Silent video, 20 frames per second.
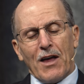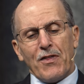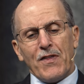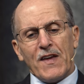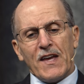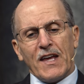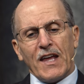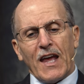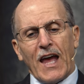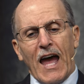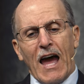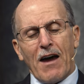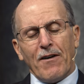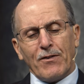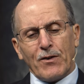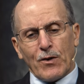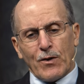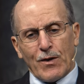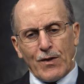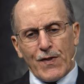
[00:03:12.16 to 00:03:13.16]
Myślę, że
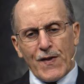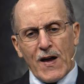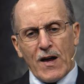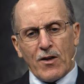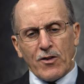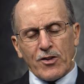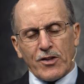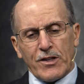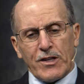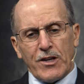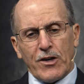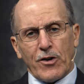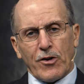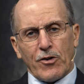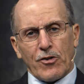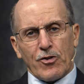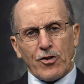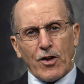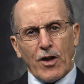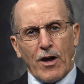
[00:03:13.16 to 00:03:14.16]
po milenium uh,
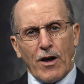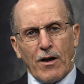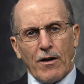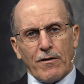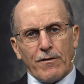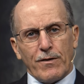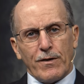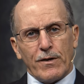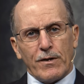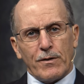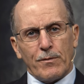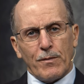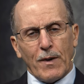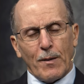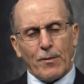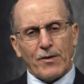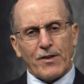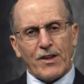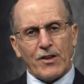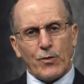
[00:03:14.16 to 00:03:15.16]
Biblia
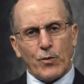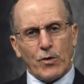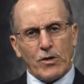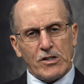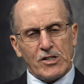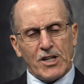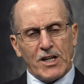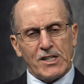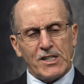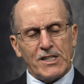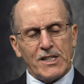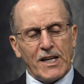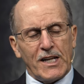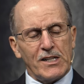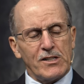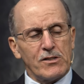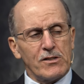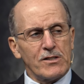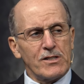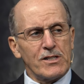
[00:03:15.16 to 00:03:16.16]
mówi, że będziemy
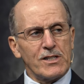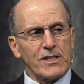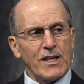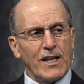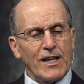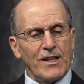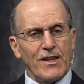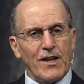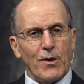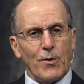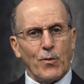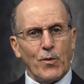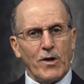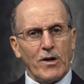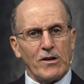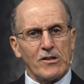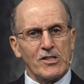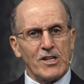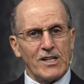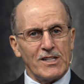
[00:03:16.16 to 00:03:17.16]
sądzić aniołów i
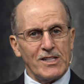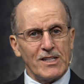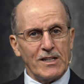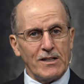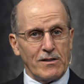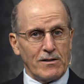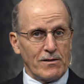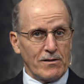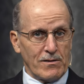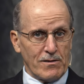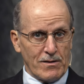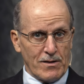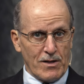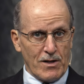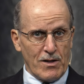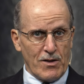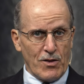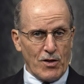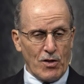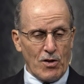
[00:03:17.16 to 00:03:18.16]
zgubionych.
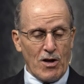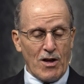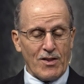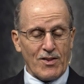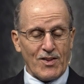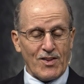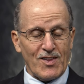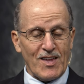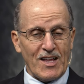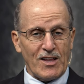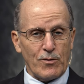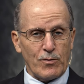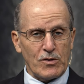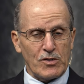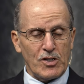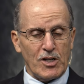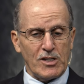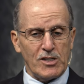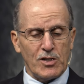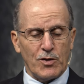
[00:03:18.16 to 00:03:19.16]
Święci będą
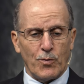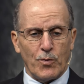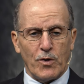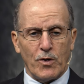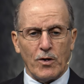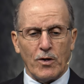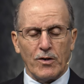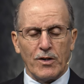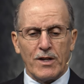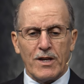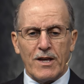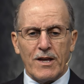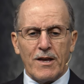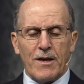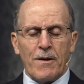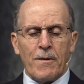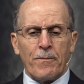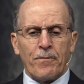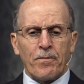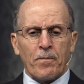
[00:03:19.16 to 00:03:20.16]
sądzić świat.
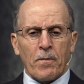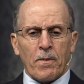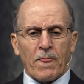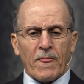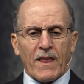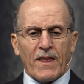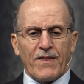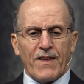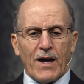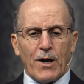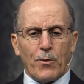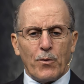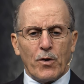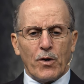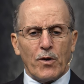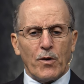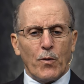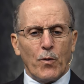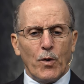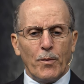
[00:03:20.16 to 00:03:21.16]
Będziemy
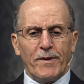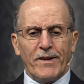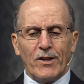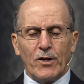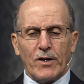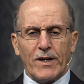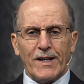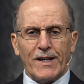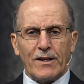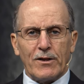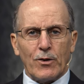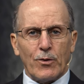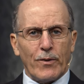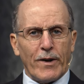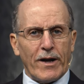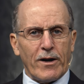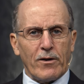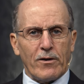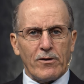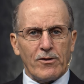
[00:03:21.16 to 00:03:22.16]
przeglądać
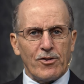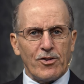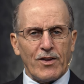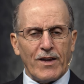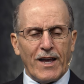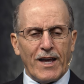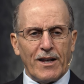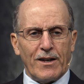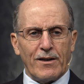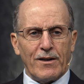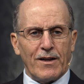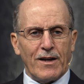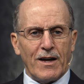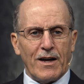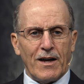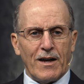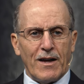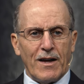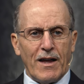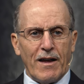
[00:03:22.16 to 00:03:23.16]
księgi i każdy, kto
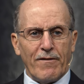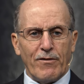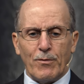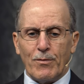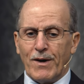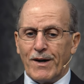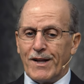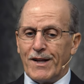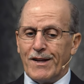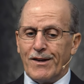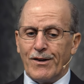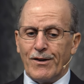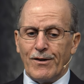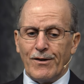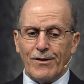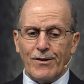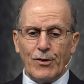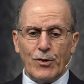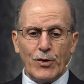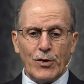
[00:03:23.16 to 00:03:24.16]
zna uh, kogoś, kto
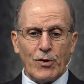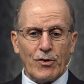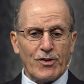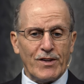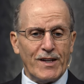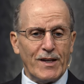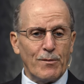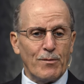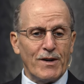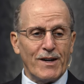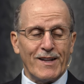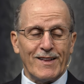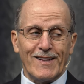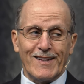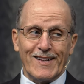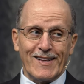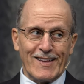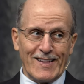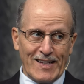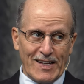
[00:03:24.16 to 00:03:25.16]
nie znalazł się w
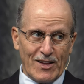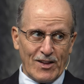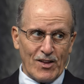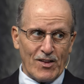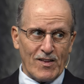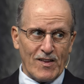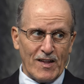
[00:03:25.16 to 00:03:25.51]
mieście,